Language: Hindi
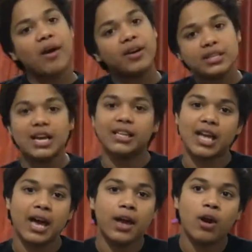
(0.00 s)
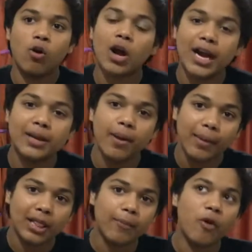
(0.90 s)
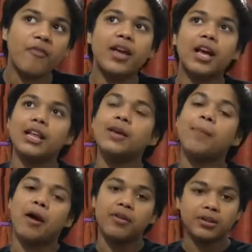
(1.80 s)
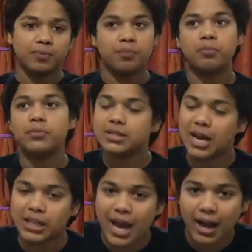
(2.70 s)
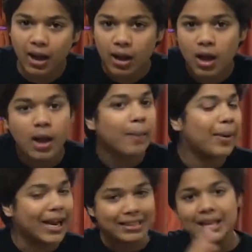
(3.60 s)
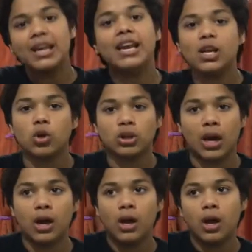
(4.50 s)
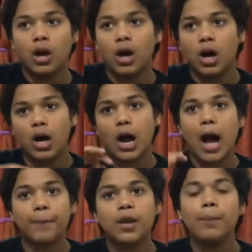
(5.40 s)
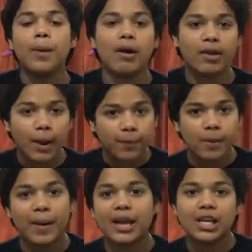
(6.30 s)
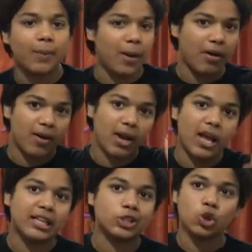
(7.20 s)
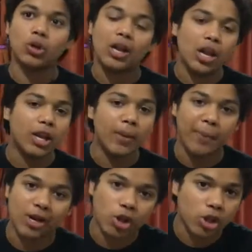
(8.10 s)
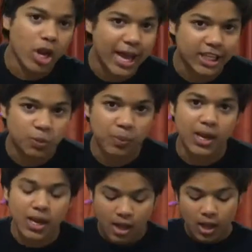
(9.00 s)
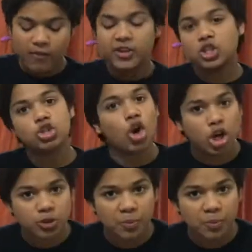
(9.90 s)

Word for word: पावर ज्यादा है वो गाड़ी में मतलब वो व्हीकल की पावर ज्यादा है बट ऐसा नहीं होता uh, आपकी पावर आपकी बाइक की पावर इज टोटली डिपेंड ऑन द एच पी विच इज हॉर्स